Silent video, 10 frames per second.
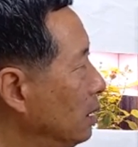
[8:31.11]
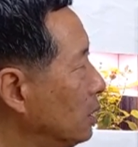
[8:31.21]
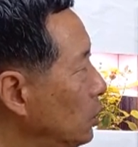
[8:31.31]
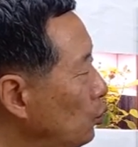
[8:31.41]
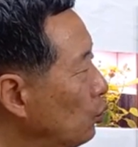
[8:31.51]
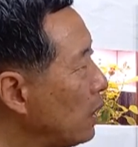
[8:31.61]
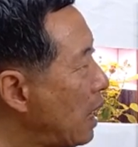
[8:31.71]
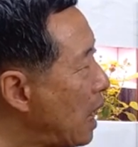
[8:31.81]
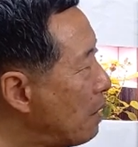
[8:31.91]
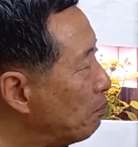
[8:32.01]
그 중에
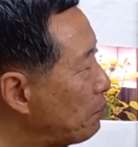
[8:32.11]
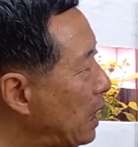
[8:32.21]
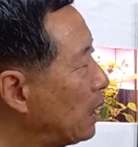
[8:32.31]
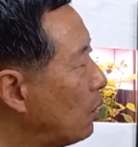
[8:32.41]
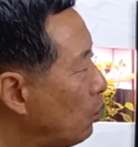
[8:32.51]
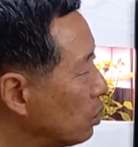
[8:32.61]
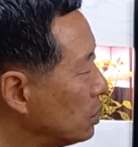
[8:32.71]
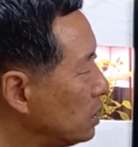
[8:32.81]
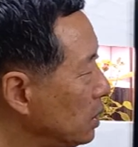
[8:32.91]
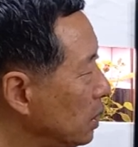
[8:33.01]
한 파가
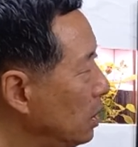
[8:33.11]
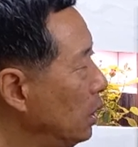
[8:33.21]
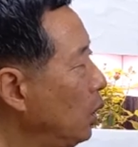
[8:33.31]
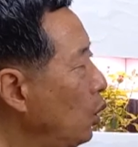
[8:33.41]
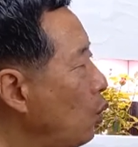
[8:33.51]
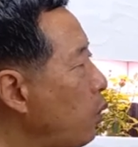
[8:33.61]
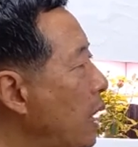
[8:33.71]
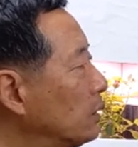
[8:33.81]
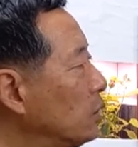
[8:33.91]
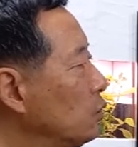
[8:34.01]
혹시
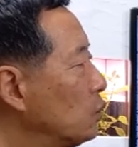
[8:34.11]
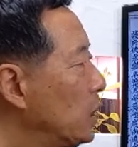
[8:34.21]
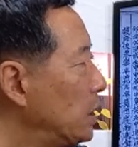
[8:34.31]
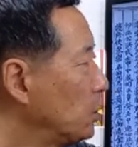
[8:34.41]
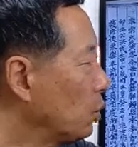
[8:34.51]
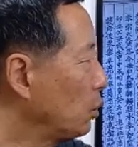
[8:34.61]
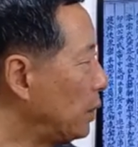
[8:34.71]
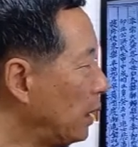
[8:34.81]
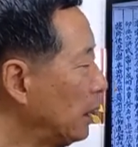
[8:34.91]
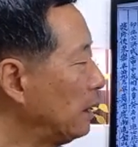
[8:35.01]
화순 최 씨로
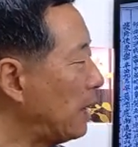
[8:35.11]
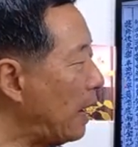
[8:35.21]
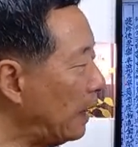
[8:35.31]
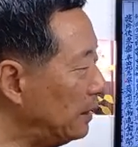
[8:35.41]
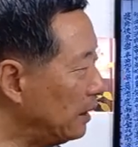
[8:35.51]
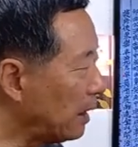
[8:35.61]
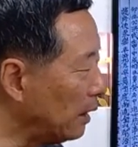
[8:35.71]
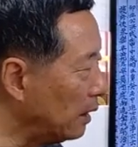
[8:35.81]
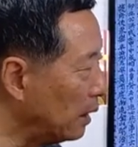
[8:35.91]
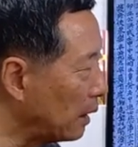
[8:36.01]
된 것
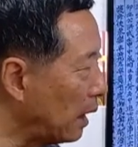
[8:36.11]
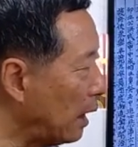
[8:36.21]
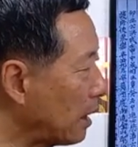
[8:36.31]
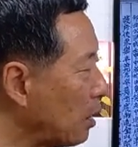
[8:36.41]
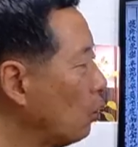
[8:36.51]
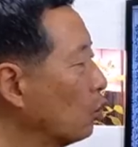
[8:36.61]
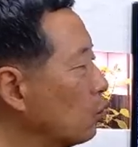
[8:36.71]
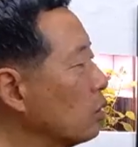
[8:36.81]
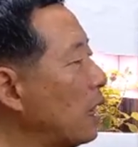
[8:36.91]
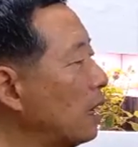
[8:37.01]
아니겠는가라고
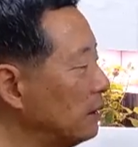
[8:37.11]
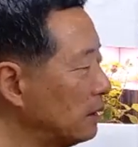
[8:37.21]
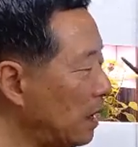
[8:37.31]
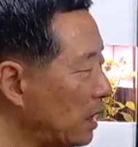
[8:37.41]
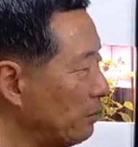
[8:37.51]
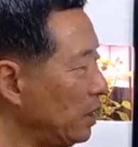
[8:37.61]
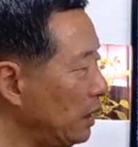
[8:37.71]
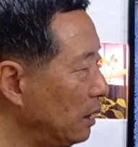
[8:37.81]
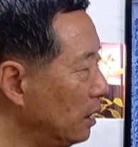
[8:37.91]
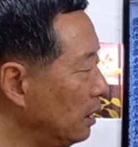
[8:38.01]
주장하는 사람이
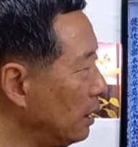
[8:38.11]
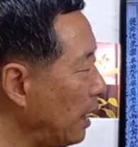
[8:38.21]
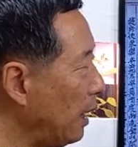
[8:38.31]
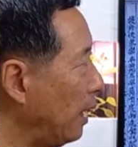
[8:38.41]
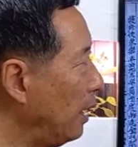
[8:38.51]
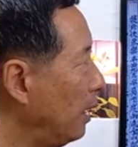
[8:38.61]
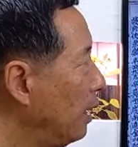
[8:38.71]
있는데